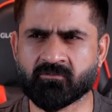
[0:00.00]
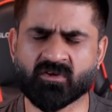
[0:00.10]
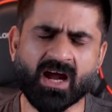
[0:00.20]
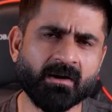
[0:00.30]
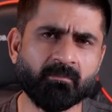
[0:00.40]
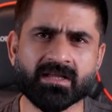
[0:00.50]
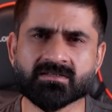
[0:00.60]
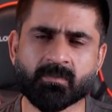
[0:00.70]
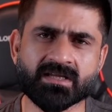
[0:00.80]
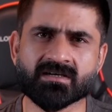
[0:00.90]
साठ
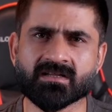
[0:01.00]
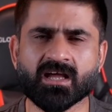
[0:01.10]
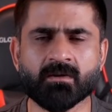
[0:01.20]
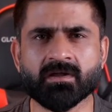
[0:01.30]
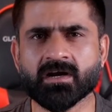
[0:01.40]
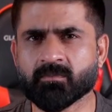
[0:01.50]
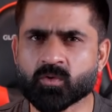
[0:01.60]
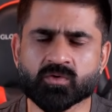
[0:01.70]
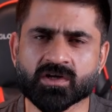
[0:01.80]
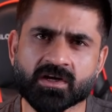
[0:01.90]
पैंसठ पैंसठ हज़ार में रेडमी
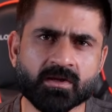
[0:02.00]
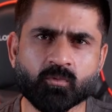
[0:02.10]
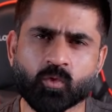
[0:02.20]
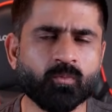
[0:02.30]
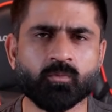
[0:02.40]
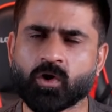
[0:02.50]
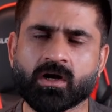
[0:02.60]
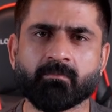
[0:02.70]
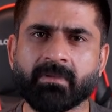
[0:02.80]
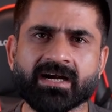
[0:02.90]
नोट थर्टीन प्रो
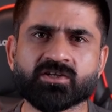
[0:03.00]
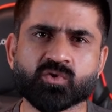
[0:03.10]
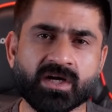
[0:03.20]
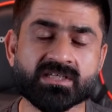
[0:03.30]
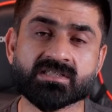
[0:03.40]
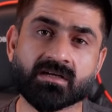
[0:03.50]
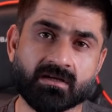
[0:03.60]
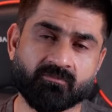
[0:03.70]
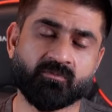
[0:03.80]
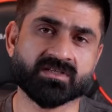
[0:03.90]
नॉट अ बैड चॉइस
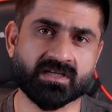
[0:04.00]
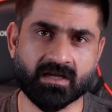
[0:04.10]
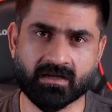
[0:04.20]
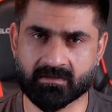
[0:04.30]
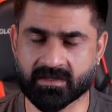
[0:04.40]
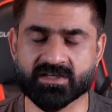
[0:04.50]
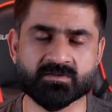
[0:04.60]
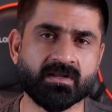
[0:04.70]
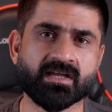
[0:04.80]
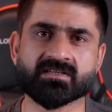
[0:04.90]
इसके
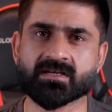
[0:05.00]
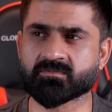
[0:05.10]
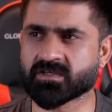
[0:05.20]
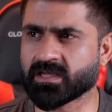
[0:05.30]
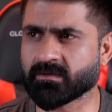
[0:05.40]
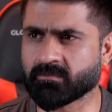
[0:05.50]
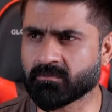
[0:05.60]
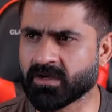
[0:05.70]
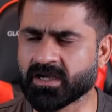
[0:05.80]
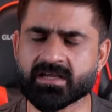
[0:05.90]
डिस्प्ले के हिसाब से
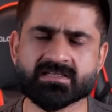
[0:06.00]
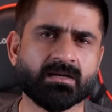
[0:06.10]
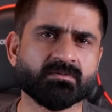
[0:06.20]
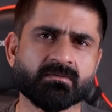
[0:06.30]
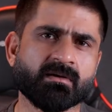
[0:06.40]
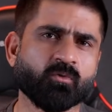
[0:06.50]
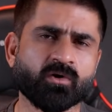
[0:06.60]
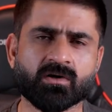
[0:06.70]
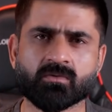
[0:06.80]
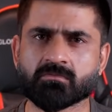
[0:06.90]
बिल्ड के हिसाब से मैं
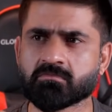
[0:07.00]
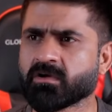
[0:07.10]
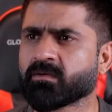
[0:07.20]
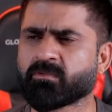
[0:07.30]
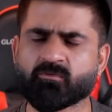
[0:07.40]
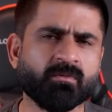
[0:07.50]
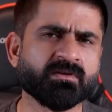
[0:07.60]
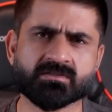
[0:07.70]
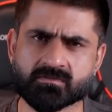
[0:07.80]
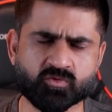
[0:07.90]
बोल रहा हूँ
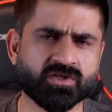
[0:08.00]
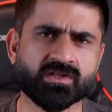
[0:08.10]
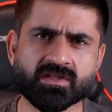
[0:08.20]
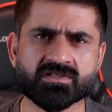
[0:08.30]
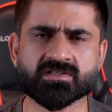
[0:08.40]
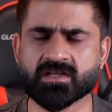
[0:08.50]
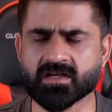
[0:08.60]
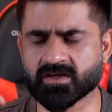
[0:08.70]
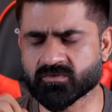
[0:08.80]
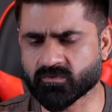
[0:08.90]
परफॉर्मेंस मुझे इतनी अच्छी नहीं
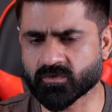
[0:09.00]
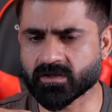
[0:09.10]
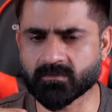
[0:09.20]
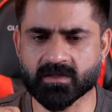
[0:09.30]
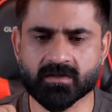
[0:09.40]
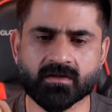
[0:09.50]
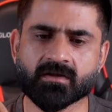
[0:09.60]
लगी उस फ़ोन की भी